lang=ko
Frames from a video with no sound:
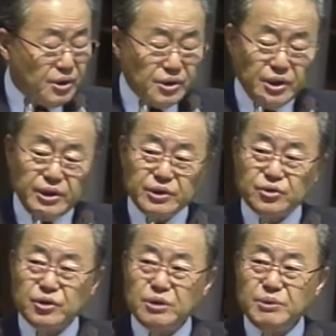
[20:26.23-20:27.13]

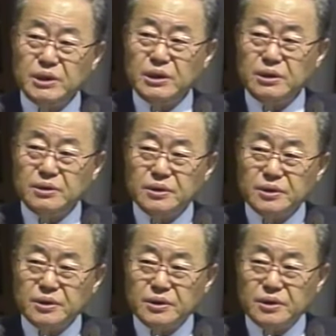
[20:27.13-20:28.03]
예수님이
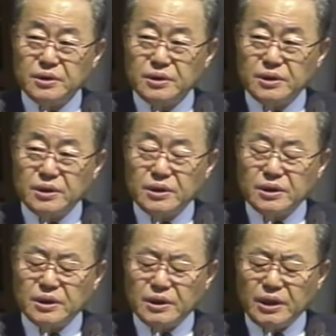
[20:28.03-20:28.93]

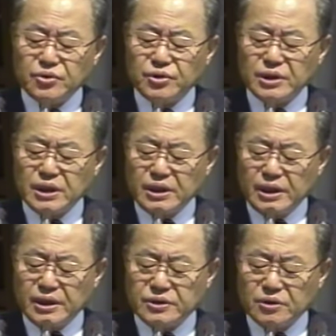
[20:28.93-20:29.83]
예수님께
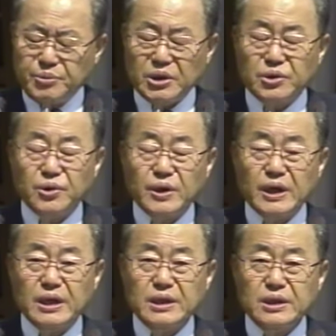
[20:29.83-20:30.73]
대해서
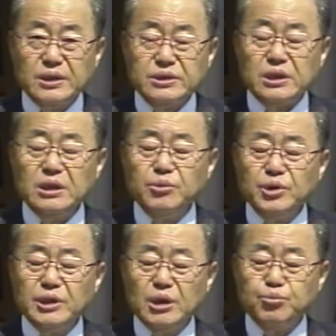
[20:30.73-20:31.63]
베드로가 세
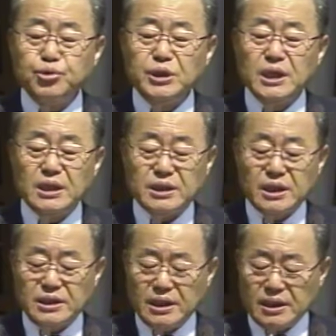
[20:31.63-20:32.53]
번이나 부인할
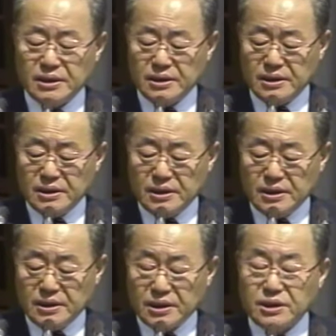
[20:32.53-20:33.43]
때에
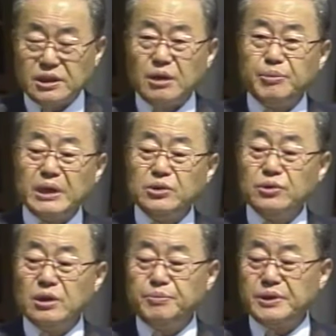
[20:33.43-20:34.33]
그
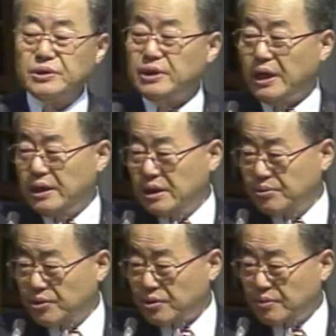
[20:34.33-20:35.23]
재판종 앞에서
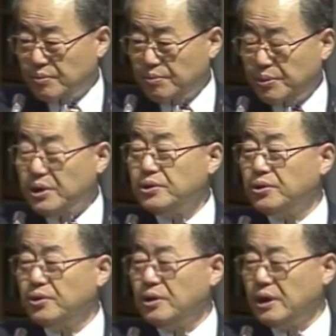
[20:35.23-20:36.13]
내리다보는
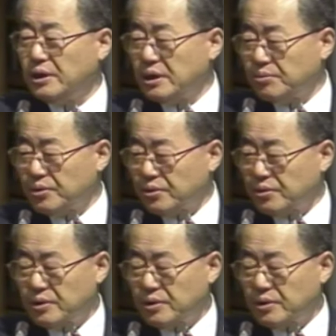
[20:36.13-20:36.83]
베드로를 내리다보는